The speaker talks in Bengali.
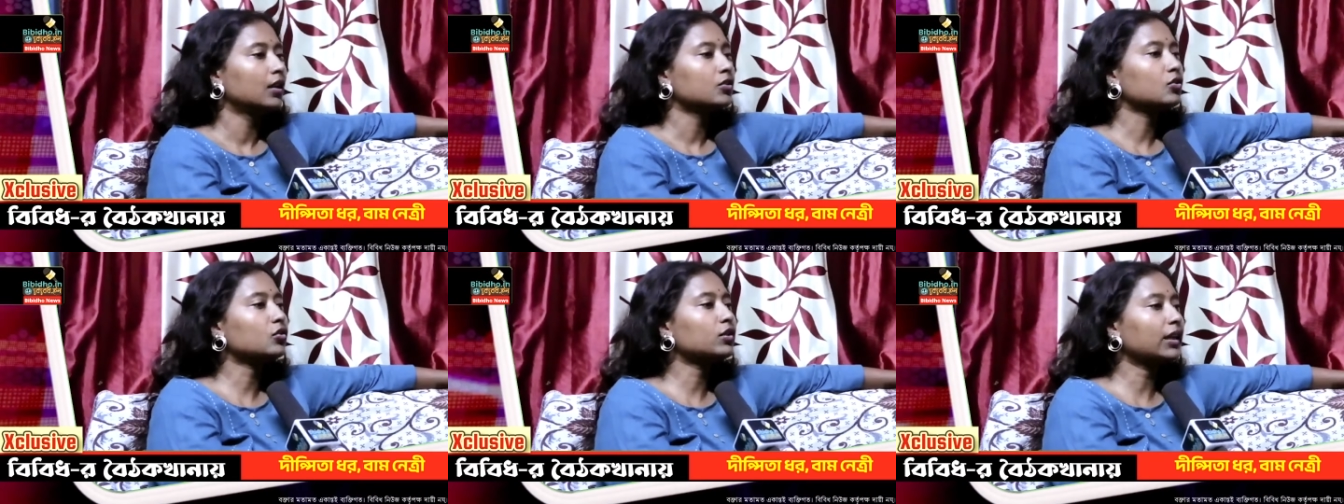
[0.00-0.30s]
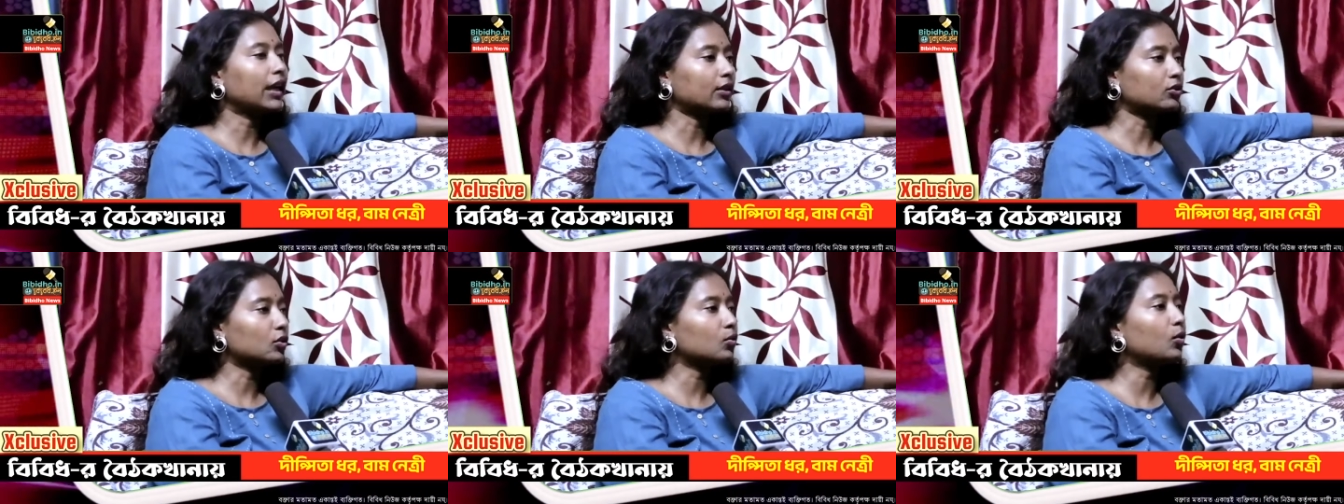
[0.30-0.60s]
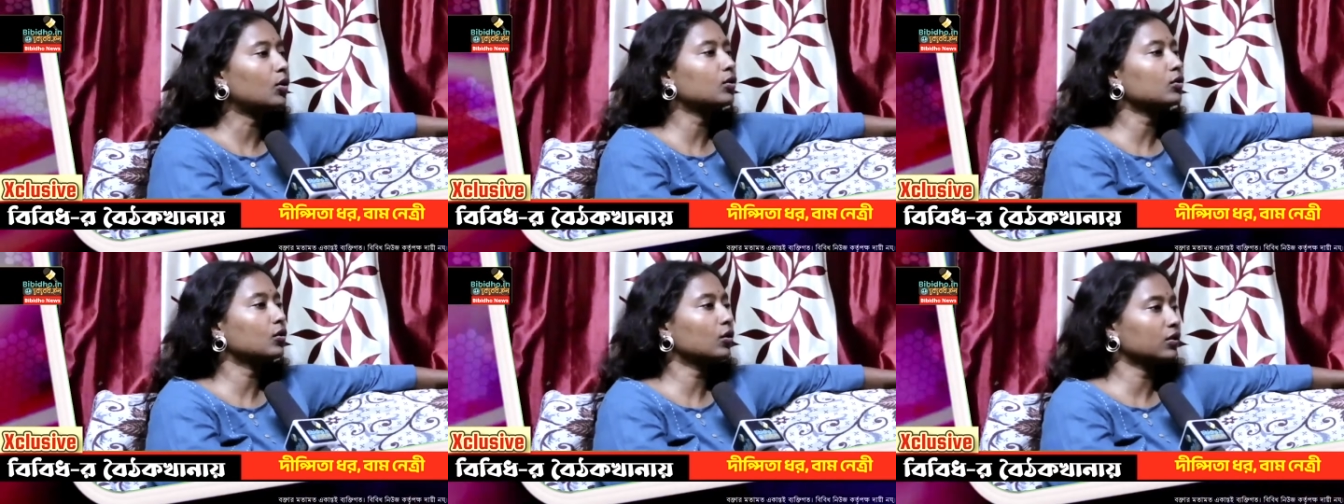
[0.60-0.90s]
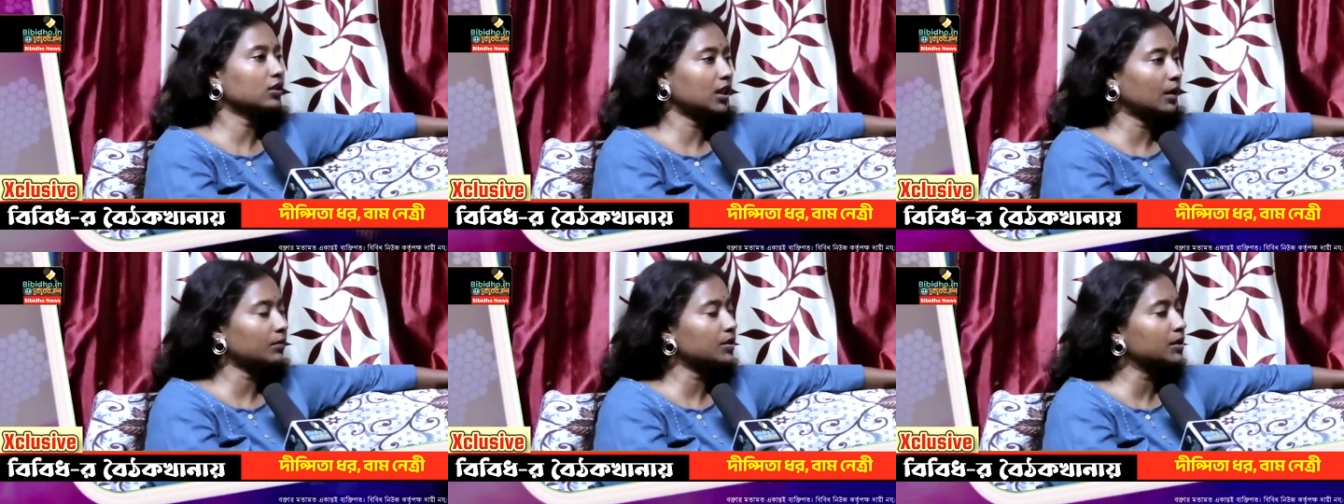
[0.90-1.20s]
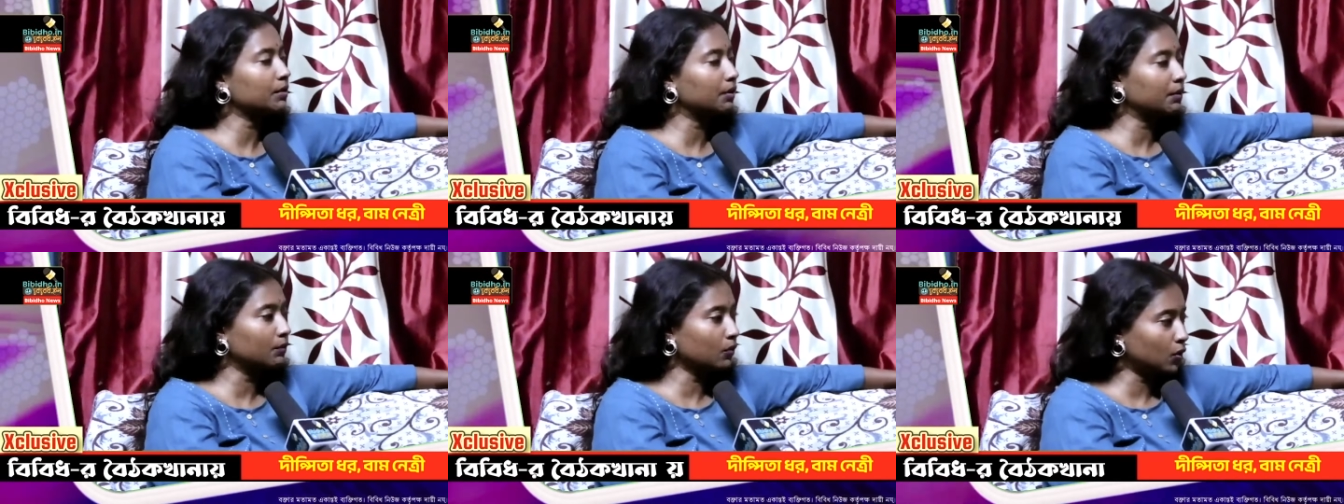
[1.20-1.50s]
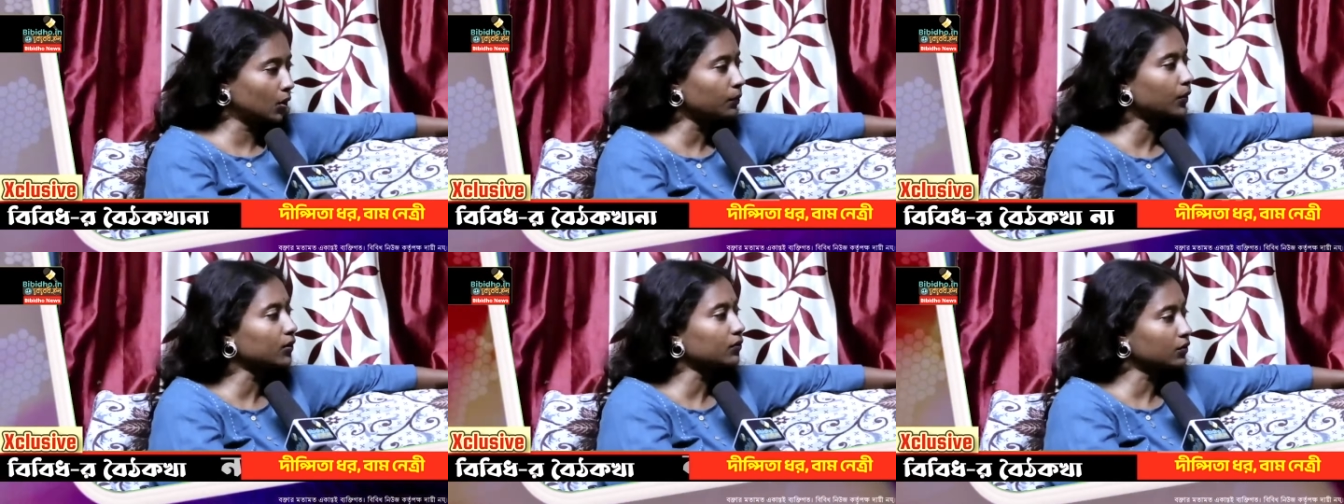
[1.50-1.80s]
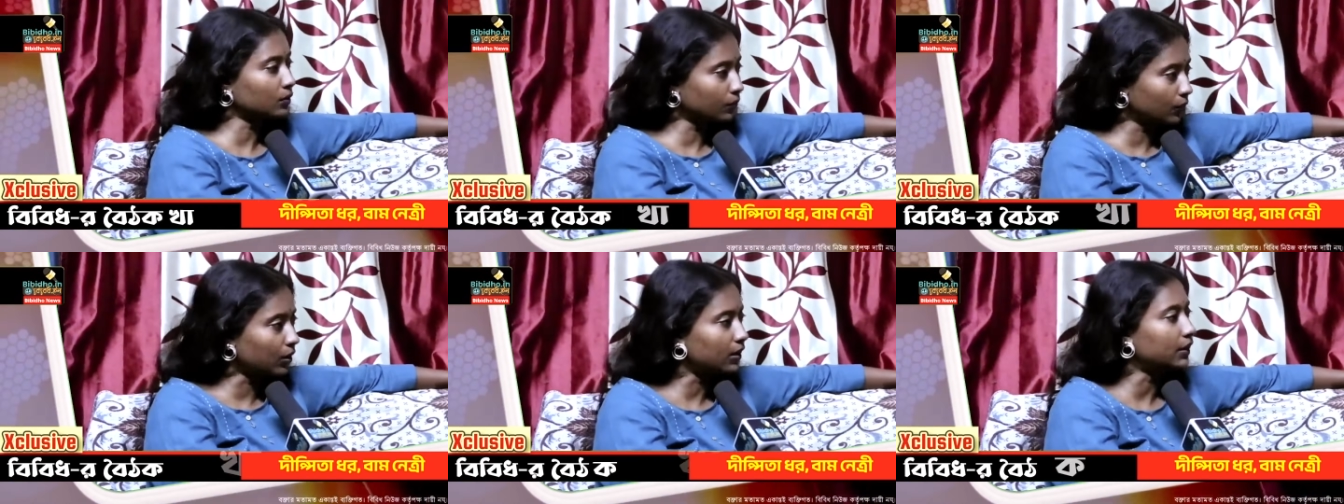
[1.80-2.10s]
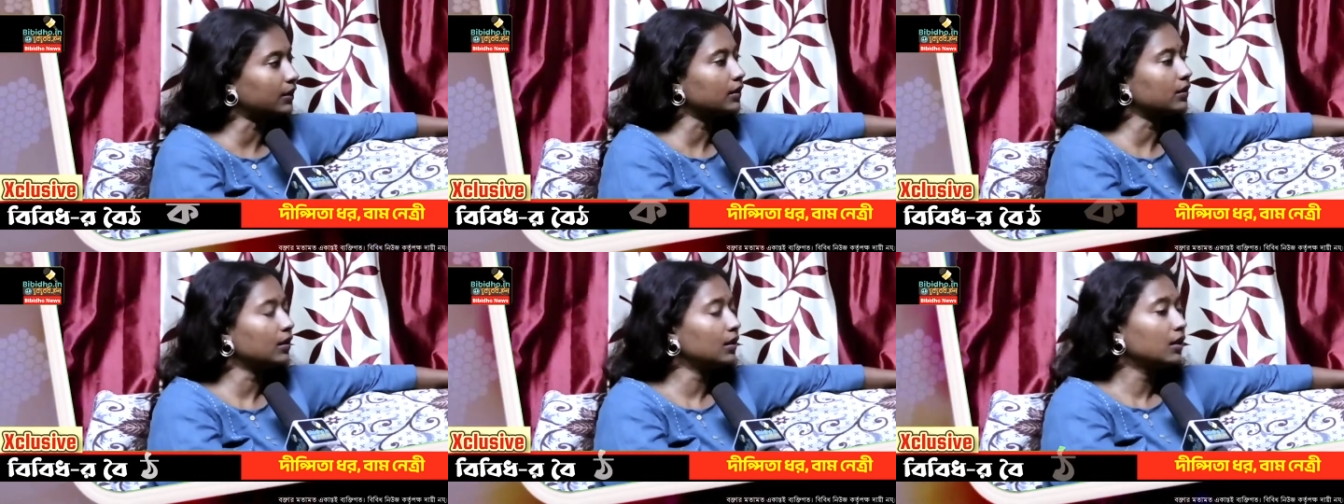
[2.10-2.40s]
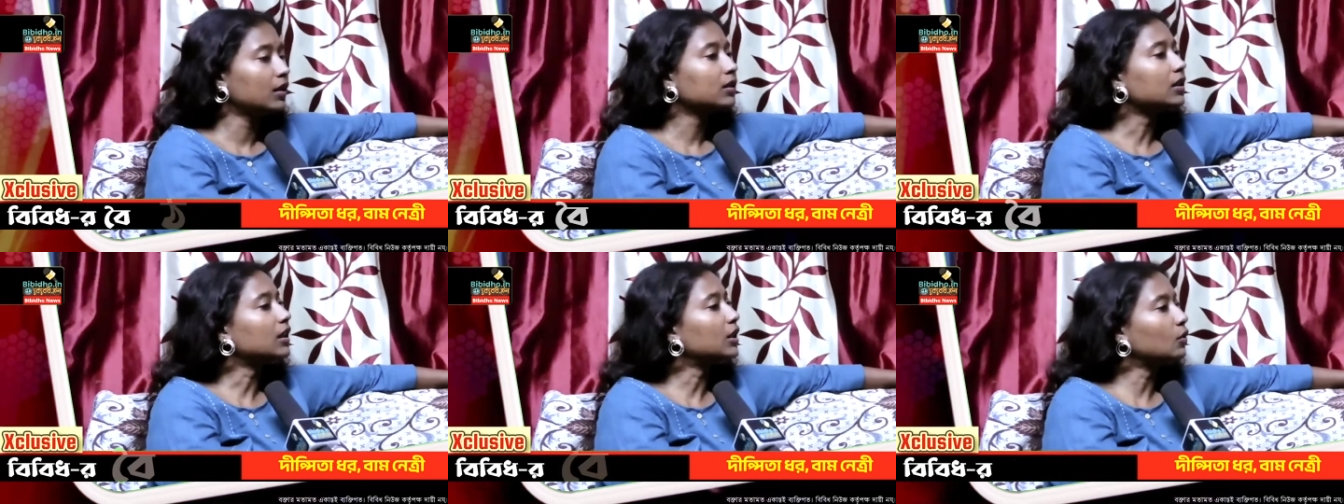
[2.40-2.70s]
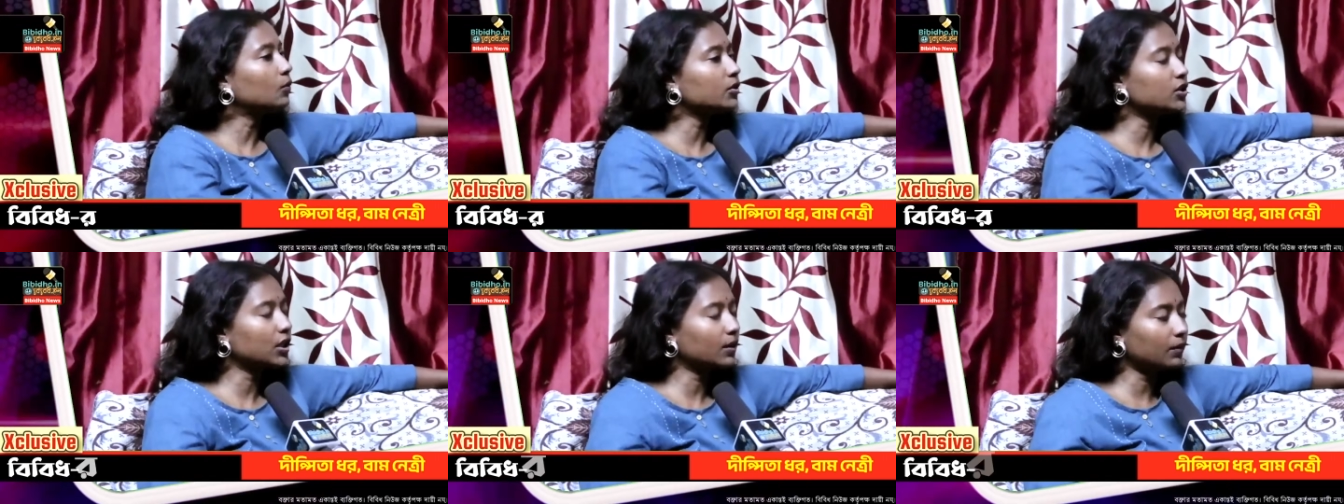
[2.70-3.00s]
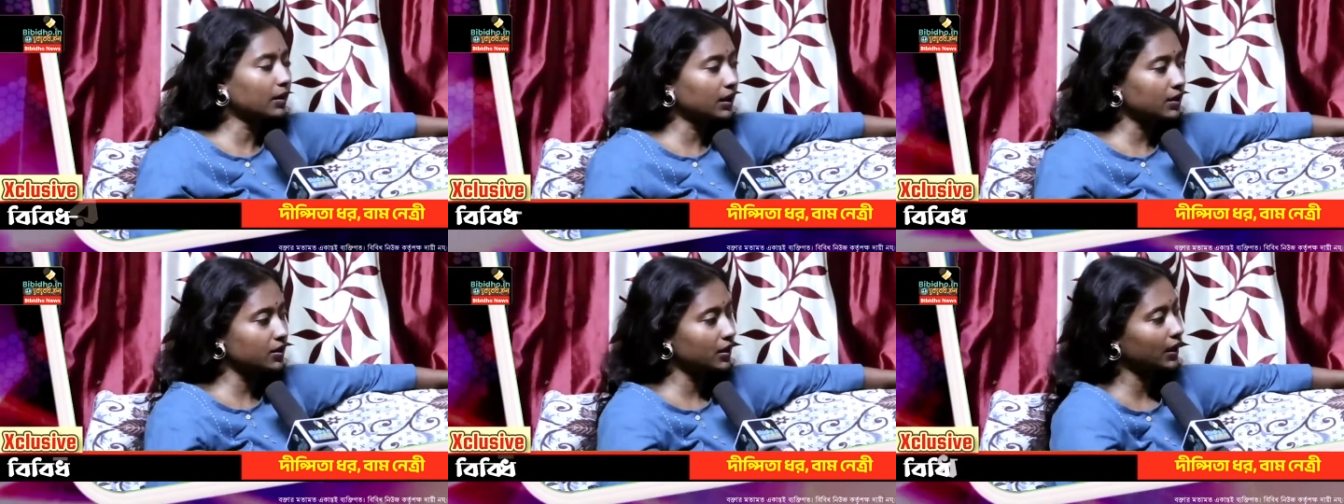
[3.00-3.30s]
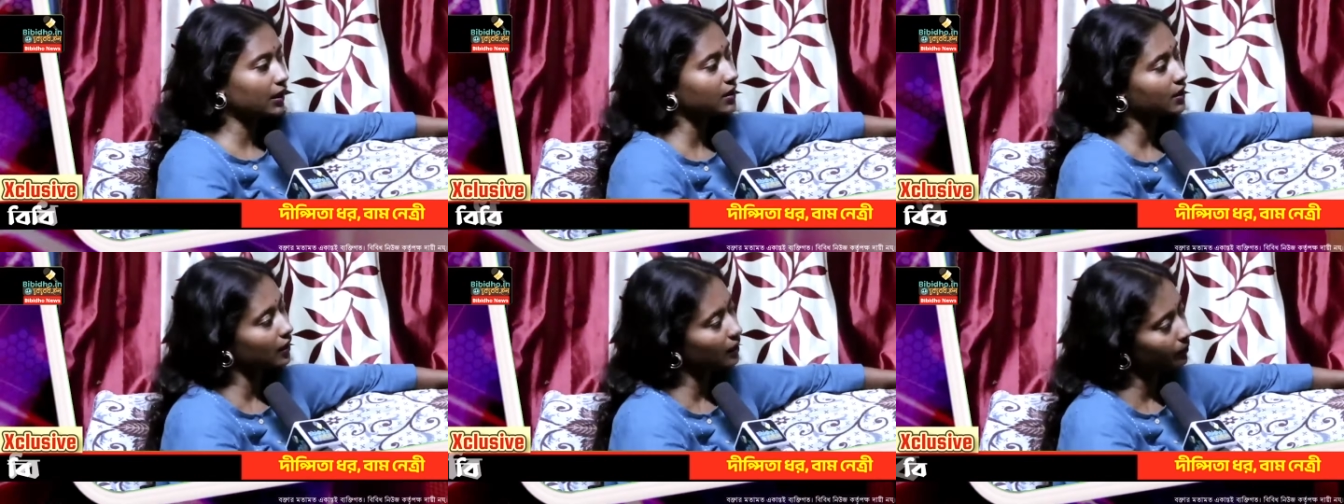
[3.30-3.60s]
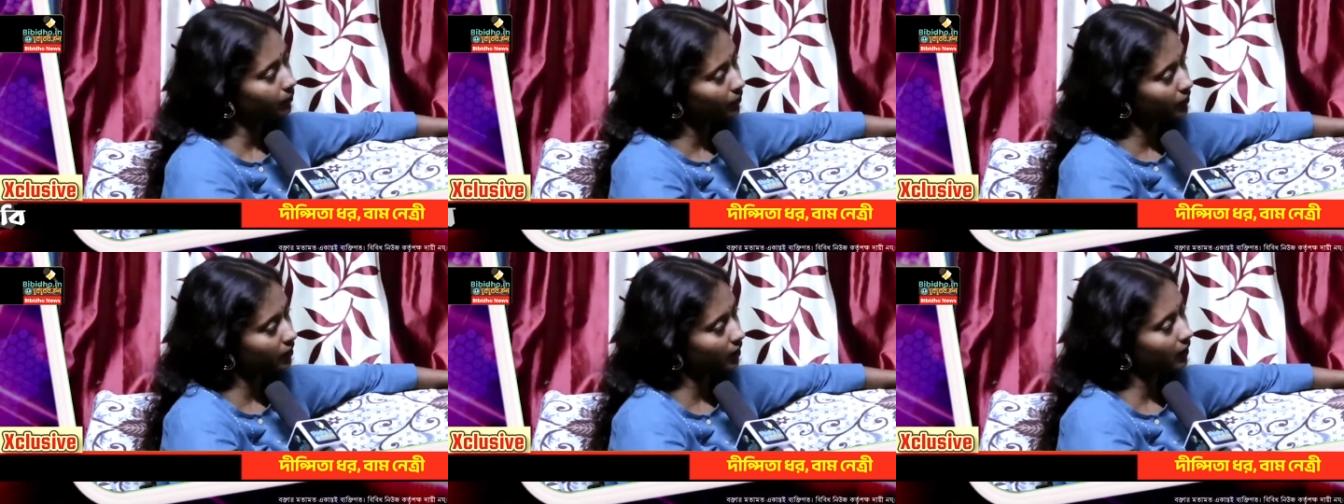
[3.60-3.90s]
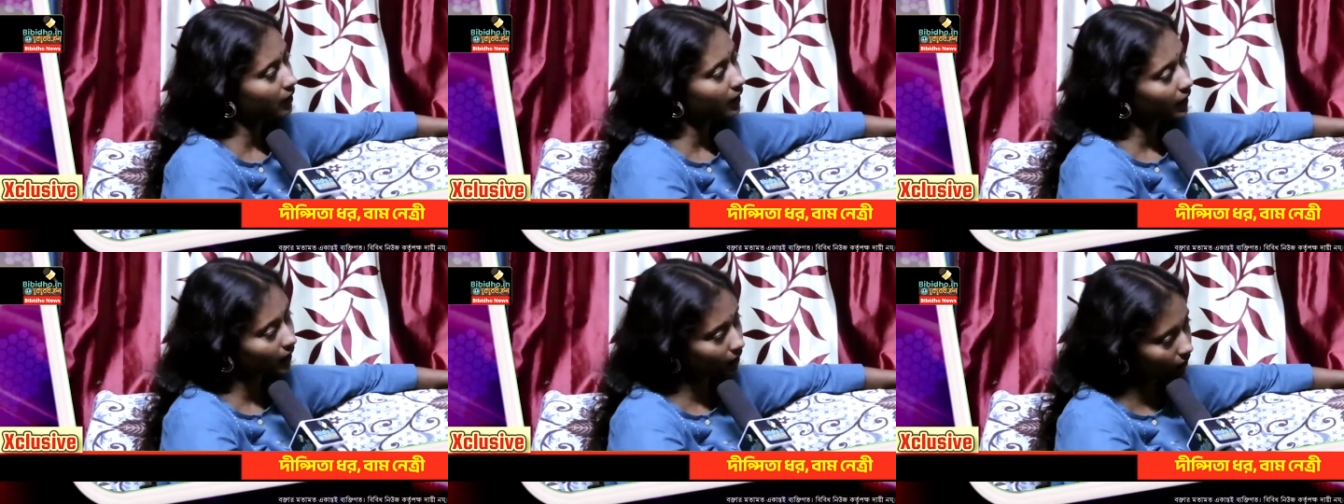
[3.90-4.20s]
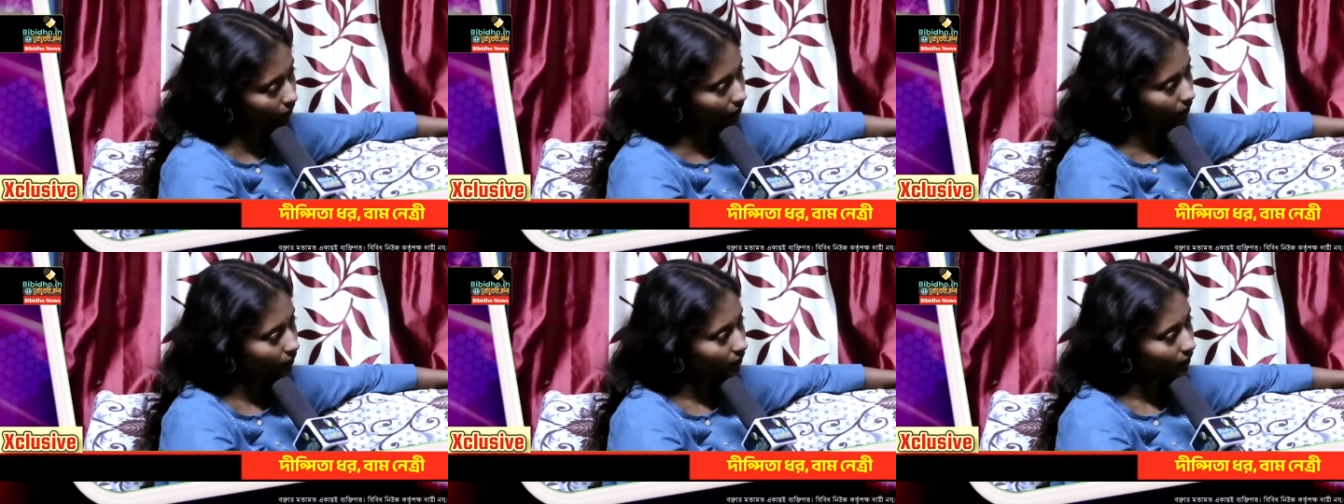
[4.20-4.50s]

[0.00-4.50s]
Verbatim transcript: যদি এত বড় কথা বিজেপির মুখপাত্র বলেন তাহলে অভিষেক ব্যানার্জিকে জেলে পুড়ছেন না কেন